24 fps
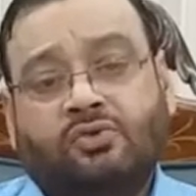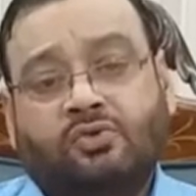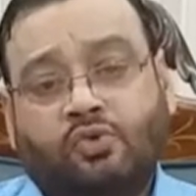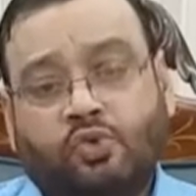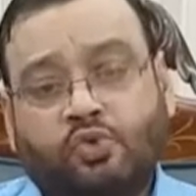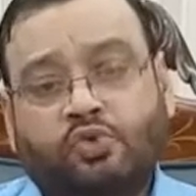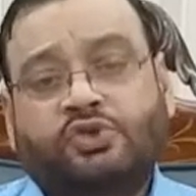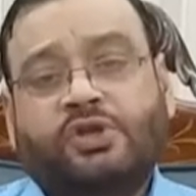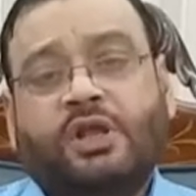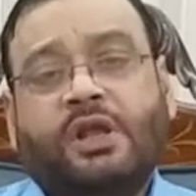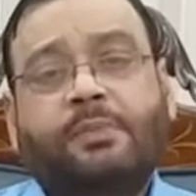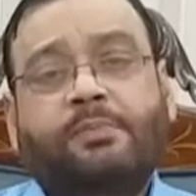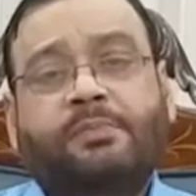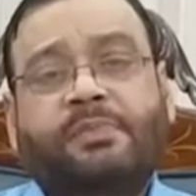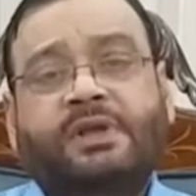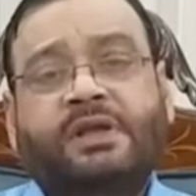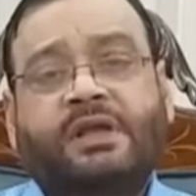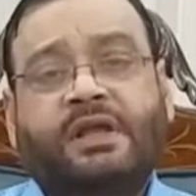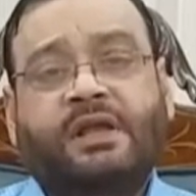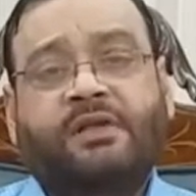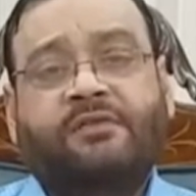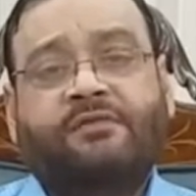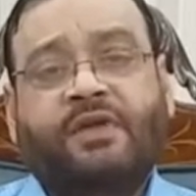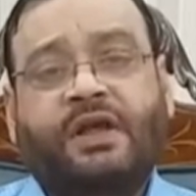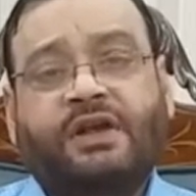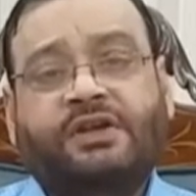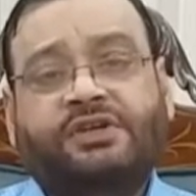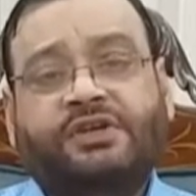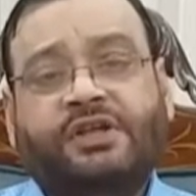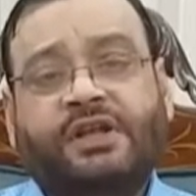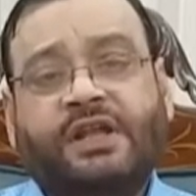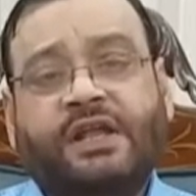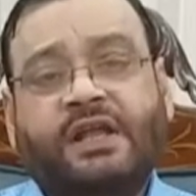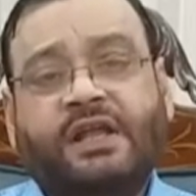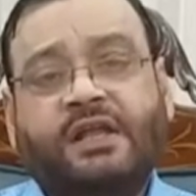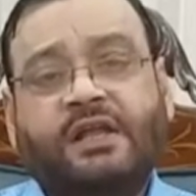दूसरे भी
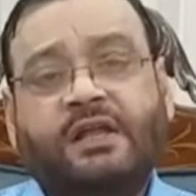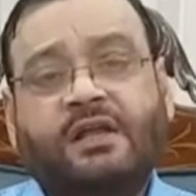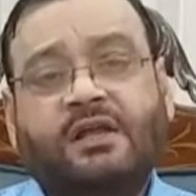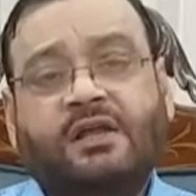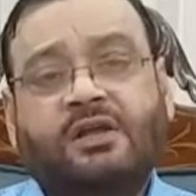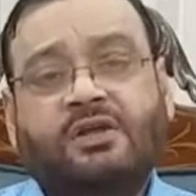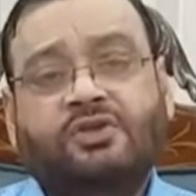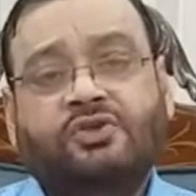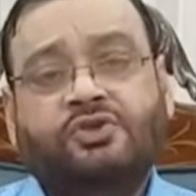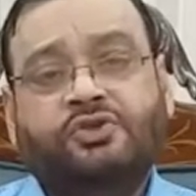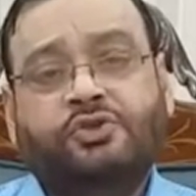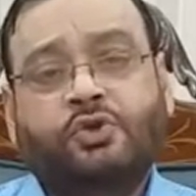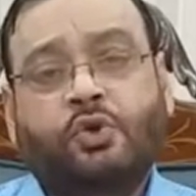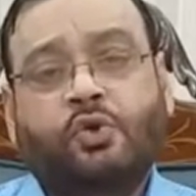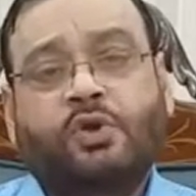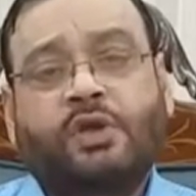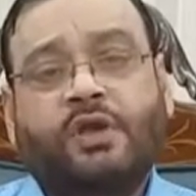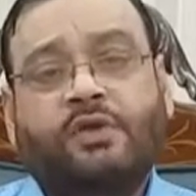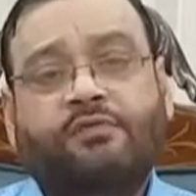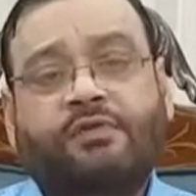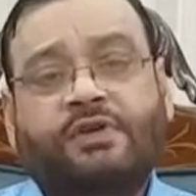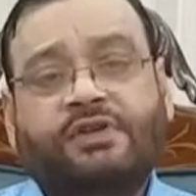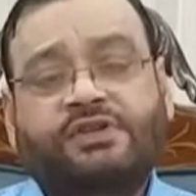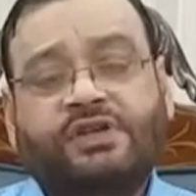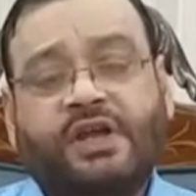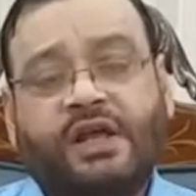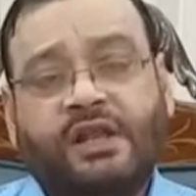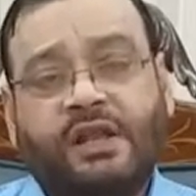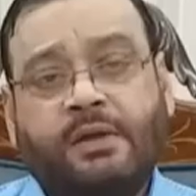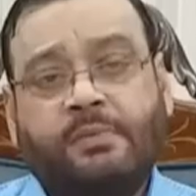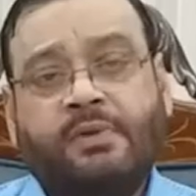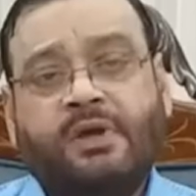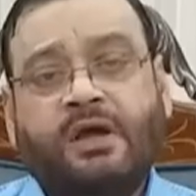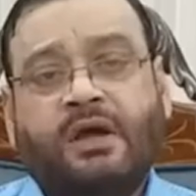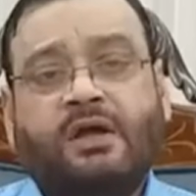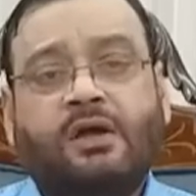इन्फेक्शन हैं जो कि वेजाइना
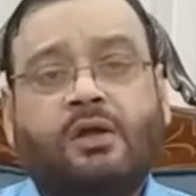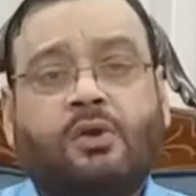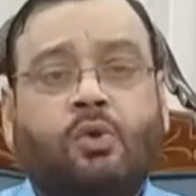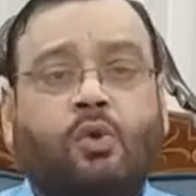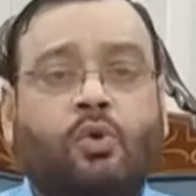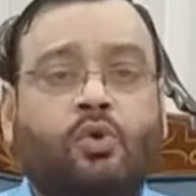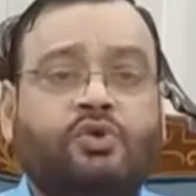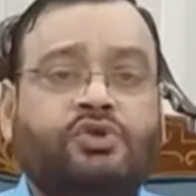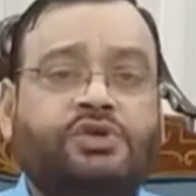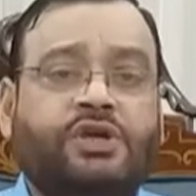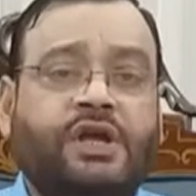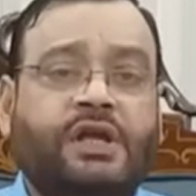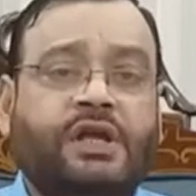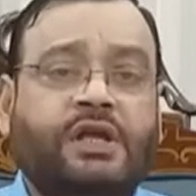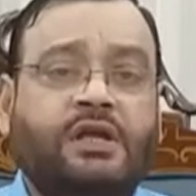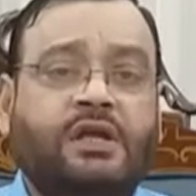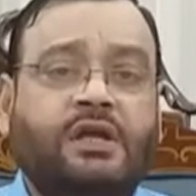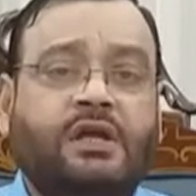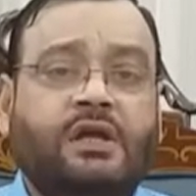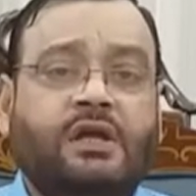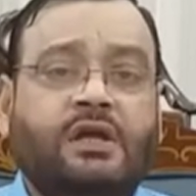में अगर हो जाएं